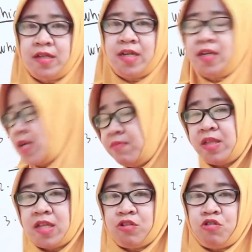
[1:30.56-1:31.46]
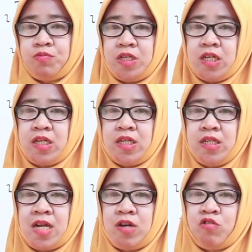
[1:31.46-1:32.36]
dan limited option
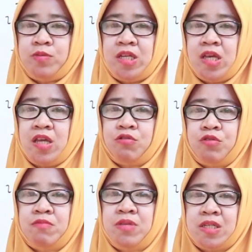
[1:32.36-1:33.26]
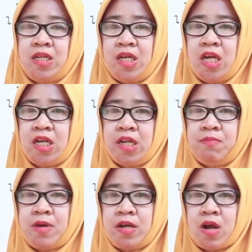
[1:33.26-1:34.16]
dan opsinya itu lebih sedikit
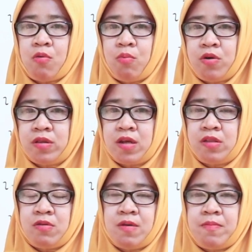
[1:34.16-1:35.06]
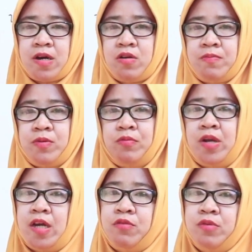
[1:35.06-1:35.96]
daripada what atau apa kalau
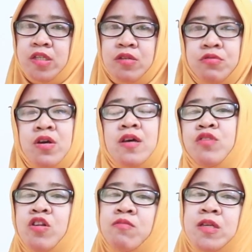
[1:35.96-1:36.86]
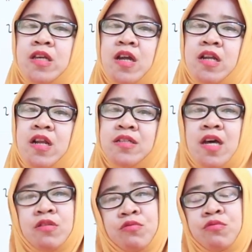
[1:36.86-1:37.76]
penggunaan which itu mungkin opsinya adalah
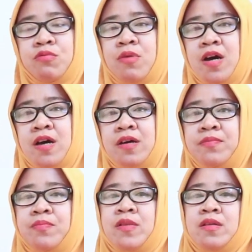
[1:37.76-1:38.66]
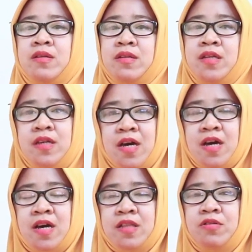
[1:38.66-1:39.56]
satu dua
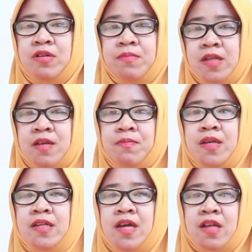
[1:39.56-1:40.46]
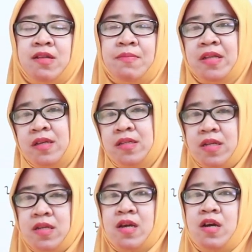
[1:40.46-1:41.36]
tiga atau lebih tapi dia ada
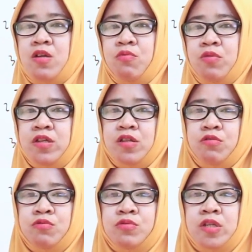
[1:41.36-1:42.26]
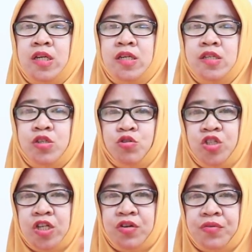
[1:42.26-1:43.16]
batasannya kalau what itu uh, so
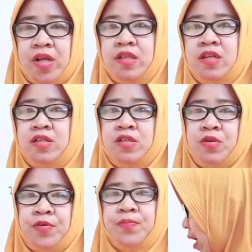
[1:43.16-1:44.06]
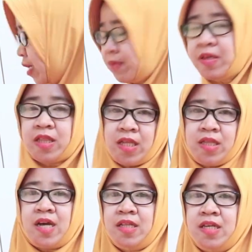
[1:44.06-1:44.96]
general there is no
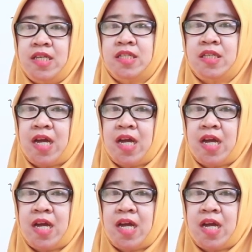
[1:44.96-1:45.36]
unlimited I think it's